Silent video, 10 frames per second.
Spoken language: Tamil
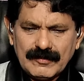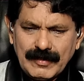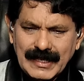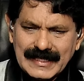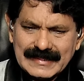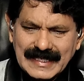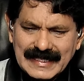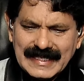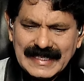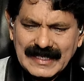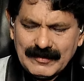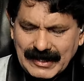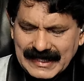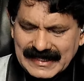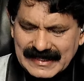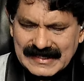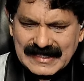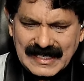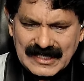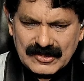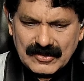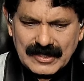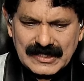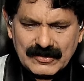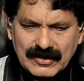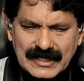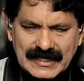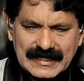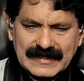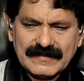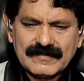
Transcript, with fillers: பல தண்டனைகள் பல இன்ட்ரெஸ்டிங்கான ஸ்டோரிஸ் உள்ளே இருக்குது